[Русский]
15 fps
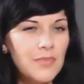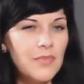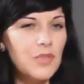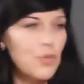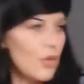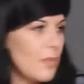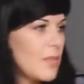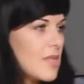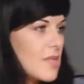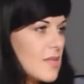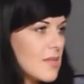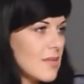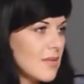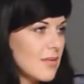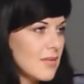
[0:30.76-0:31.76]
в июле
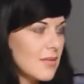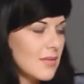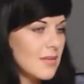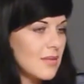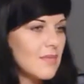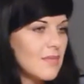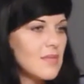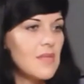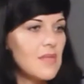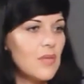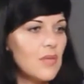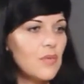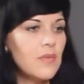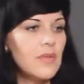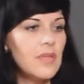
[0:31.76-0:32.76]
месяце,
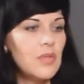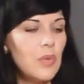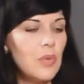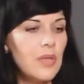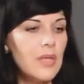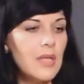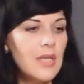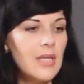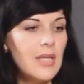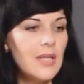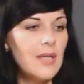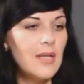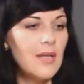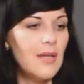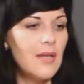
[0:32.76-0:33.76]
22 июля.
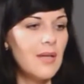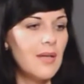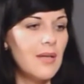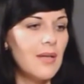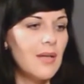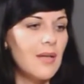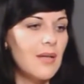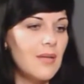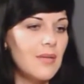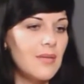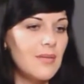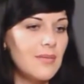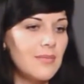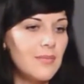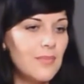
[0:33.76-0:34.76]

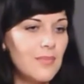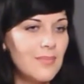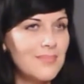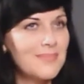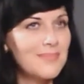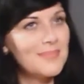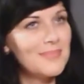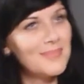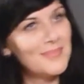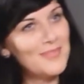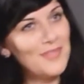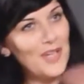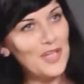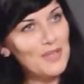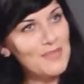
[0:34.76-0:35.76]
А,
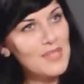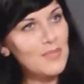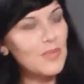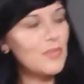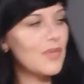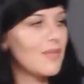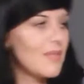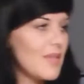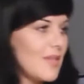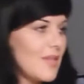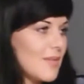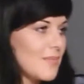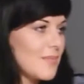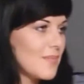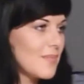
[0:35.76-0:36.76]
в Харьковском
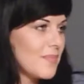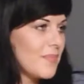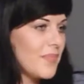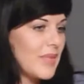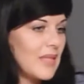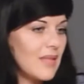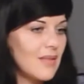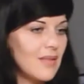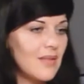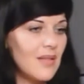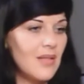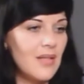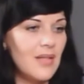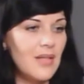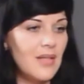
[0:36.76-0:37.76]
направлении. Угу.
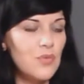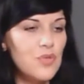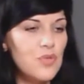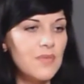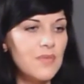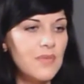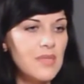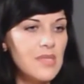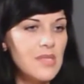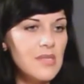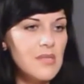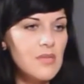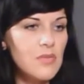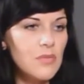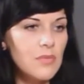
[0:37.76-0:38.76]
А уже в
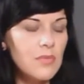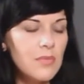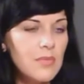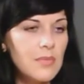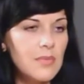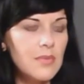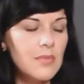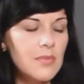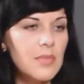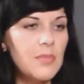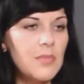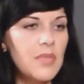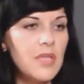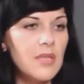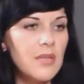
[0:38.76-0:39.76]
Одессу мы
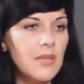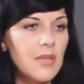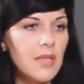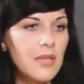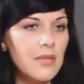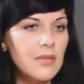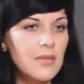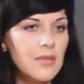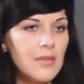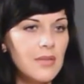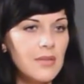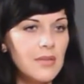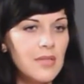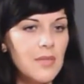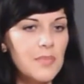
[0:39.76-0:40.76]
переехали,
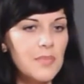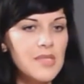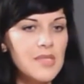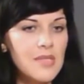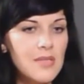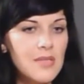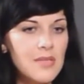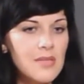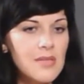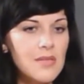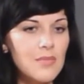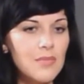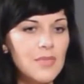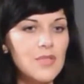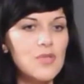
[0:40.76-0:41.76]
к нам присоединился
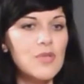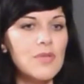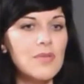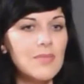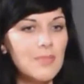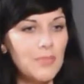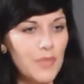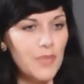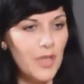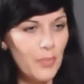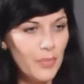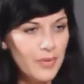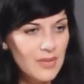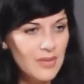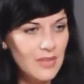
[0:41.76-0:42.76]
наш
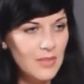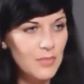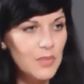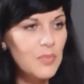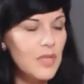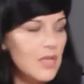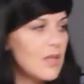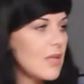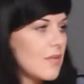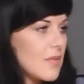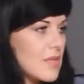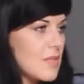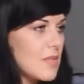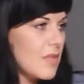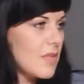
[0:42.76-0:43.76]
папа, и мы переехали в
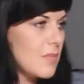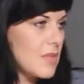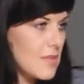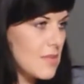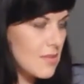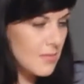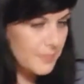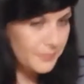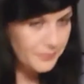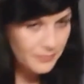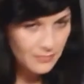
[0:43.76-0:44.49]
октябре месяце